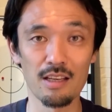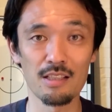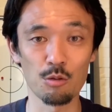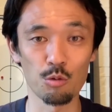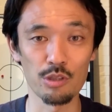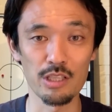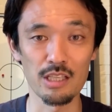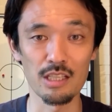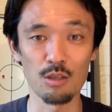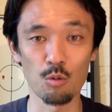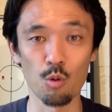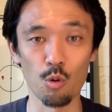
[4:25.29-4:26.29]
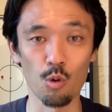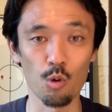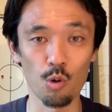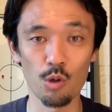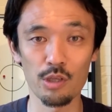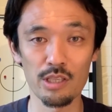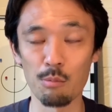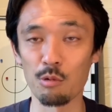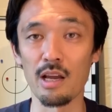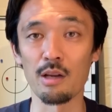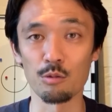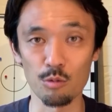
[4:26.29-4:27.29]
そこにこう来て
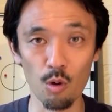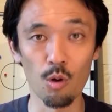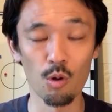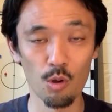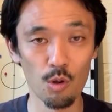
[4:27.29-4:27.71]
もらえると、